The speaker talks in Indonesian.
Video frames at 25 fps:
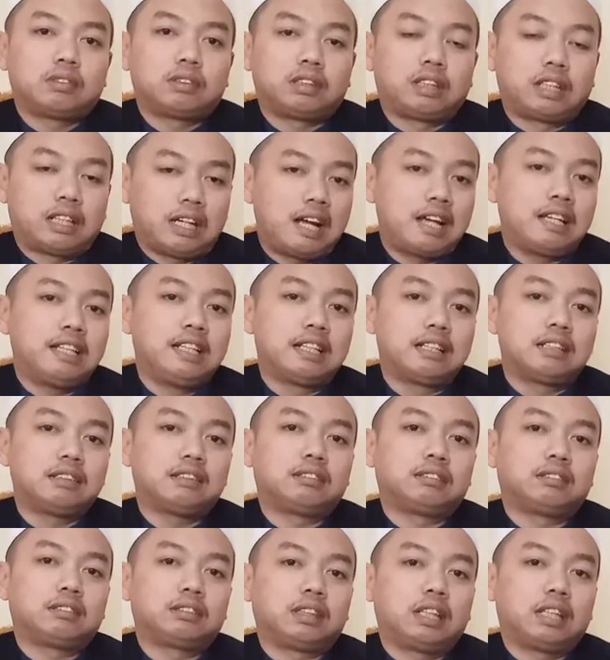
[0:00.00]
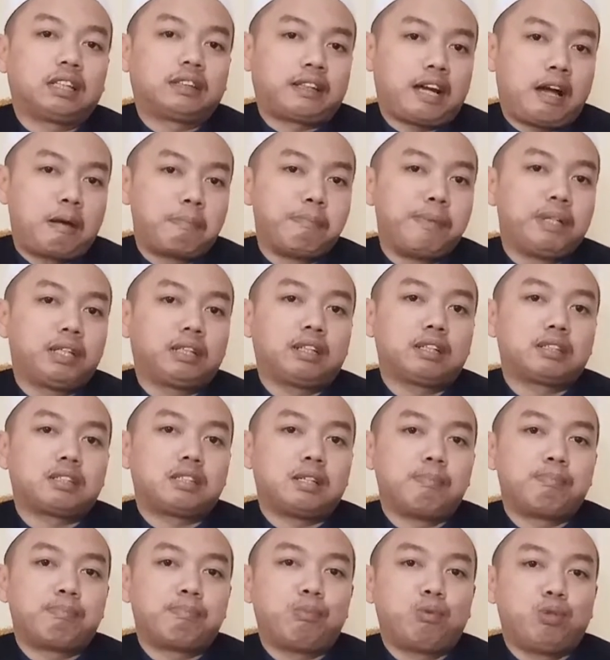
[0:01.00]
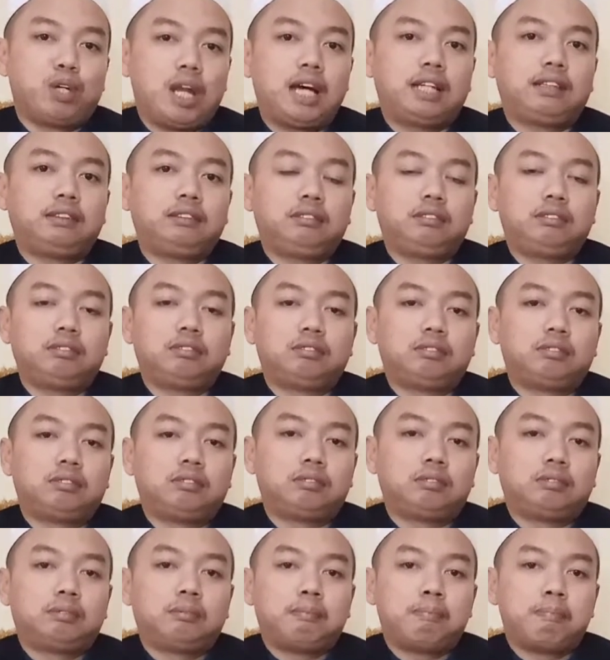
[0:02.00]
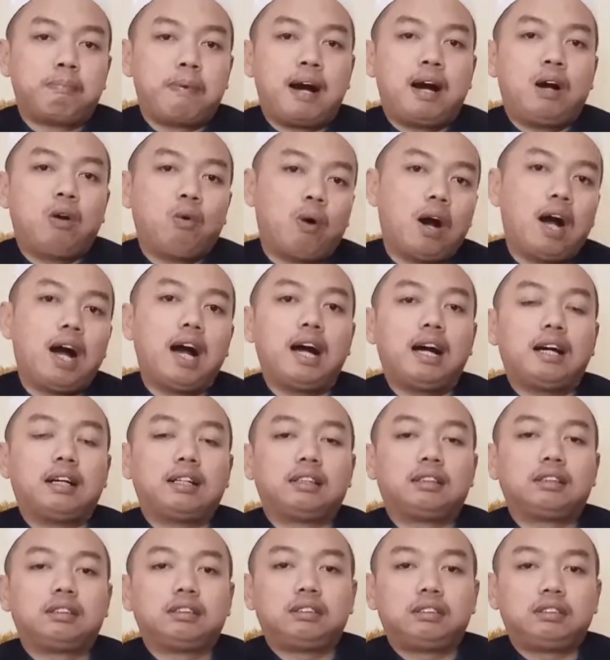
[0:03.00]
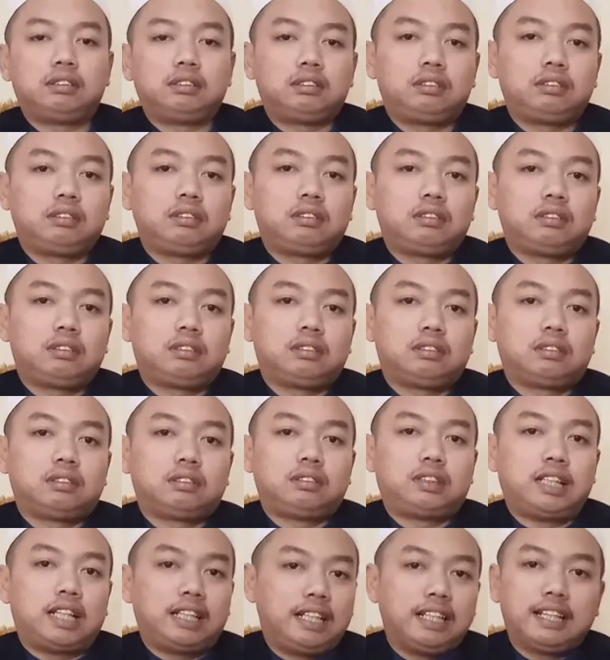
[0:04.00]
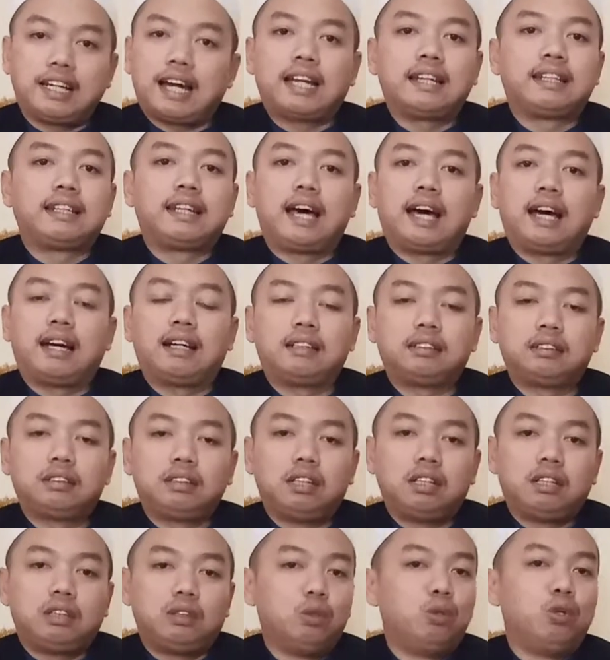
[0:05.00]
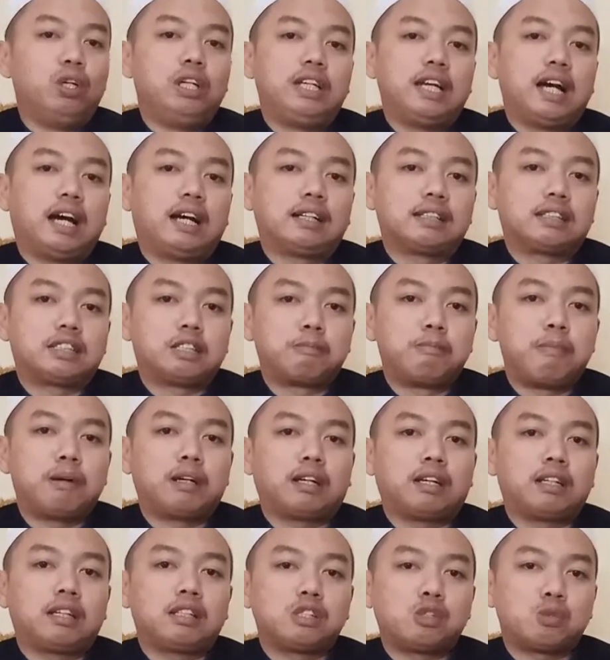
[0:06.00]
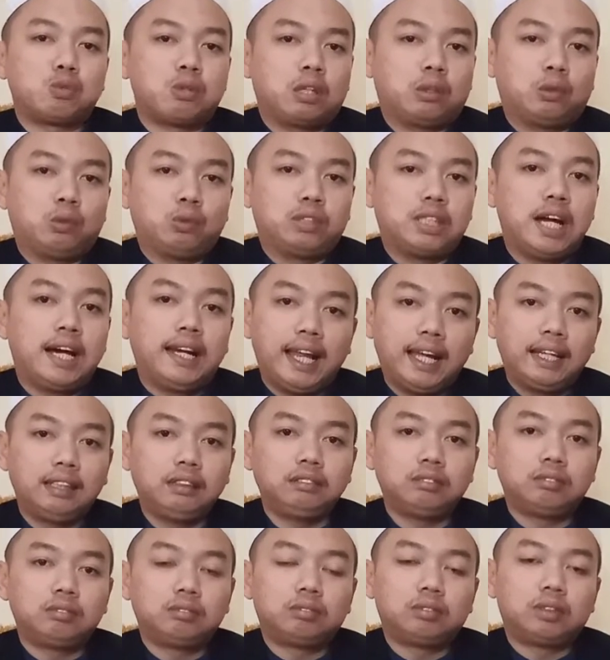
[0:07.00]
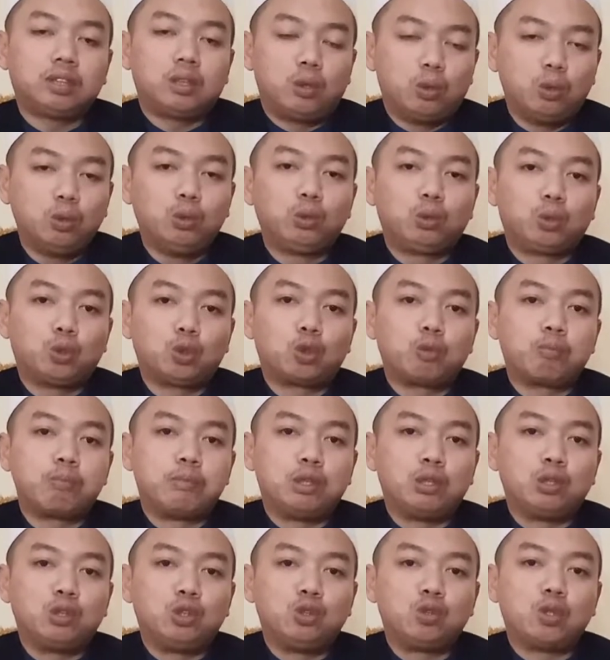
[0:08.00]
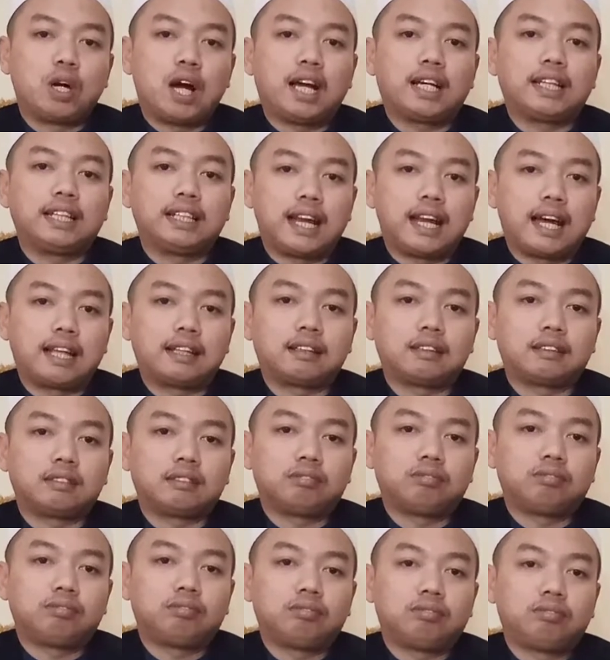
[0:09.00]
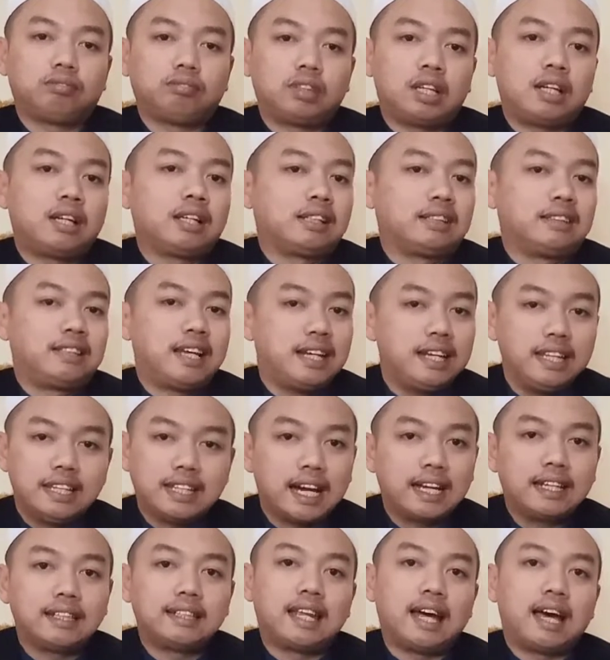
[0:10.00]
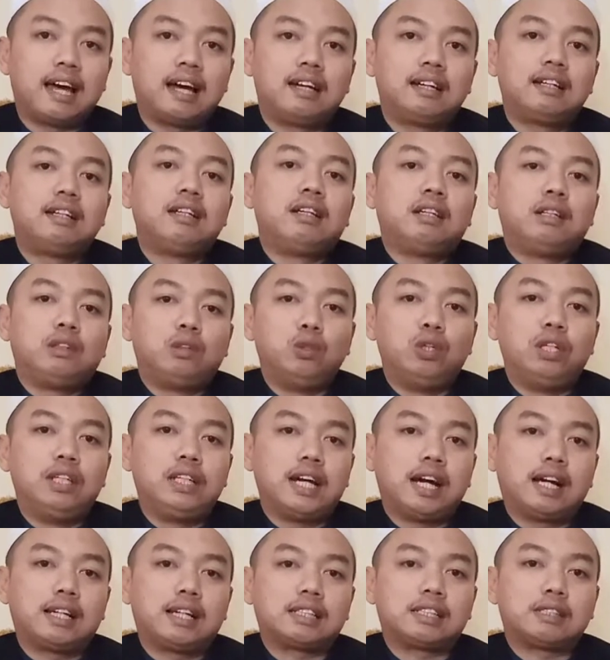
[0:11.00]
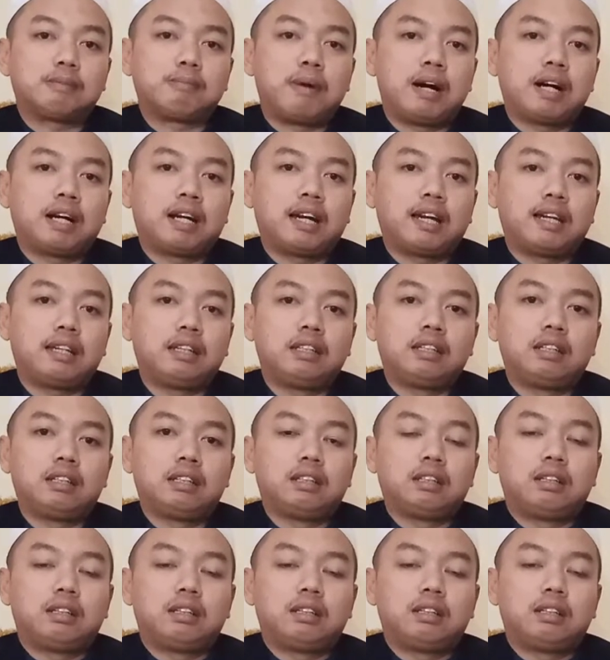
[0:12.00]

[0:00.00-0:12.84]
terakhir kita ambil kesimpulan bahwa jadikanlah dunia sebagai suatu jalan untuk menuju akhirat. Jadikanlah dunia sebagai